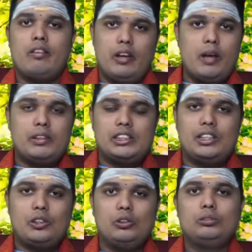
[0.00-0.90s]
వేప
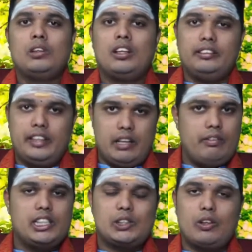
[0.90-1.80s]
చెట్టు
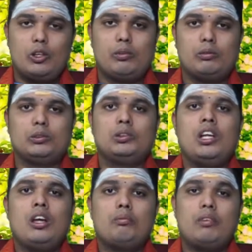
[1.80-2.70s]
దేవీ స్వరూపము
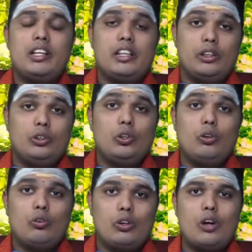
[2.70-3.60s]
మరి
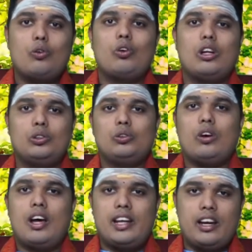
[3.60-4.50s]
ఎందుకు ఉండకూడదు
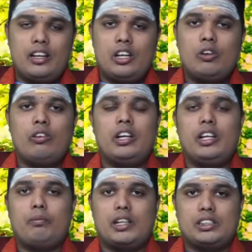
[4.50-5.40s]
అని
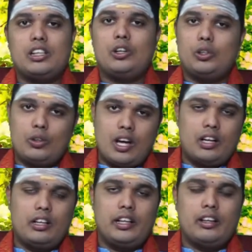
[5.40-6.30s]
అనేటువంటి ప్రశ్న
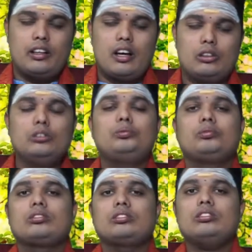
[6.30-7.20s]
అంటున్నారంటే కనుకను
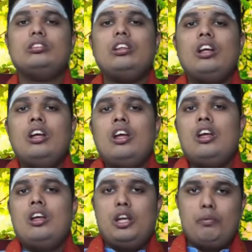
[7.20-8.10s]

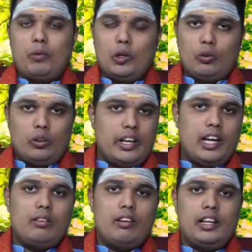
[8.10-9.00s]
ఇప్పుడు
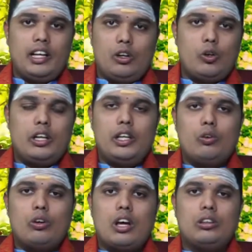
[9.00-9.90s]
ఉండేటువంటి ఇళ్ళు అన్నీ
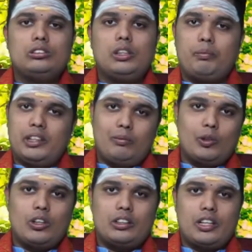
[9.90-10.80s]
కూడాను తిప్పి
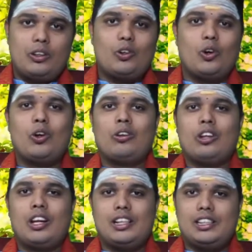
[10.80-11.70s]
తిప్పి కొడితేను రెండు
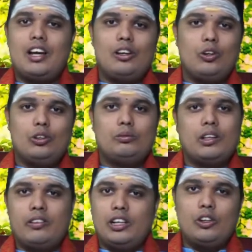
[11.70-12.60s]
వందల గజాల్లోనూ
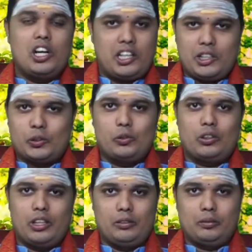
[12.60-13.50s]
మనం ఇల్లు
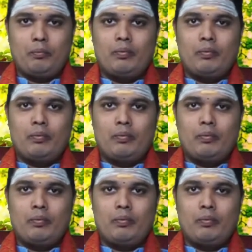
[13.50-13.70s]
కట్టేసుకుంటున్నాం